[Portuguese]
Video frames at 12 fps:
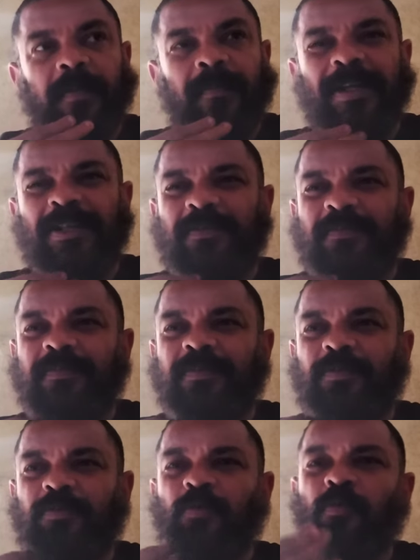Mas
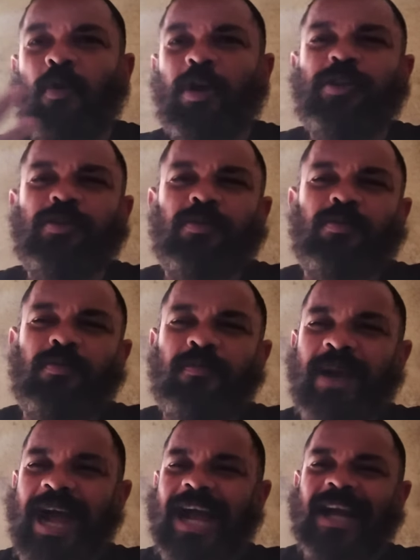com ódio, com
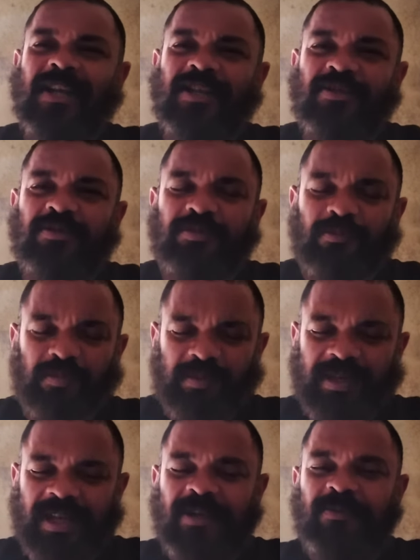barras, com
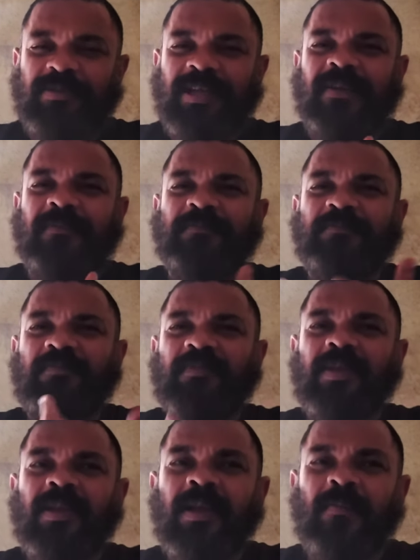querendo, né?
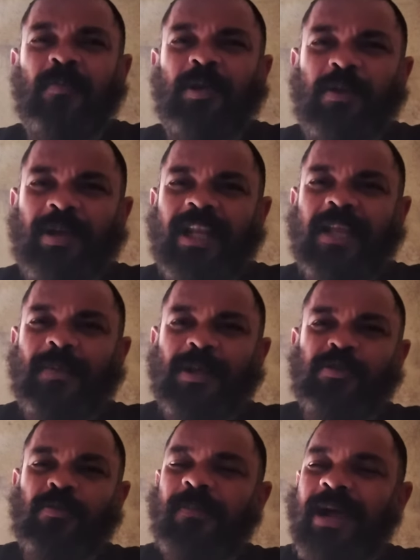Porque o cara que
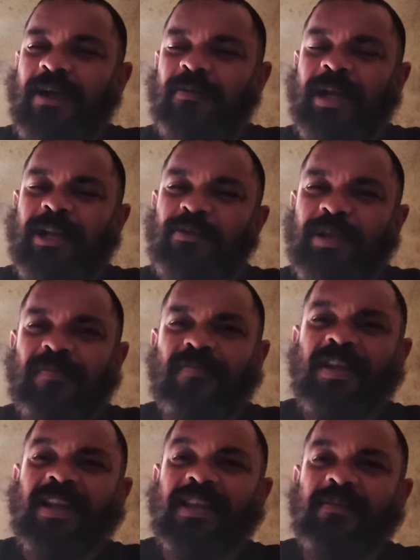bate com barra, é o cara não quer
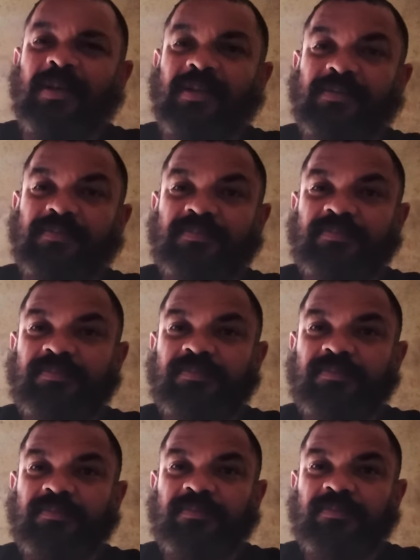ferir, mano.
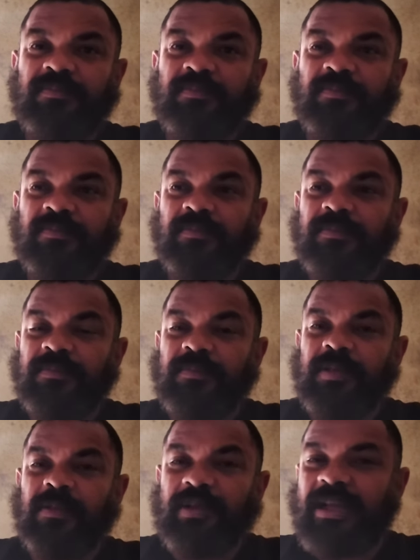
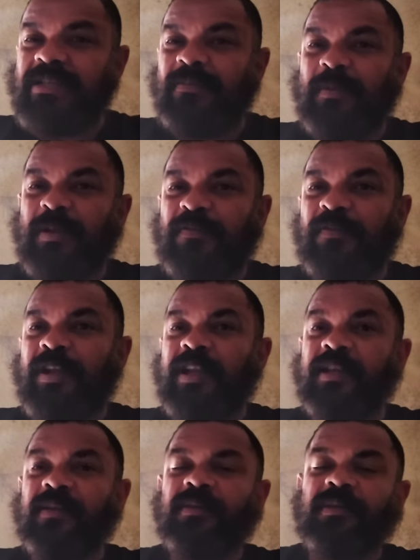Não quer simplesmente
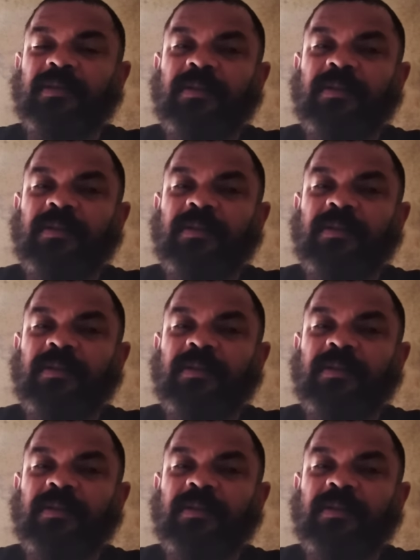ferir.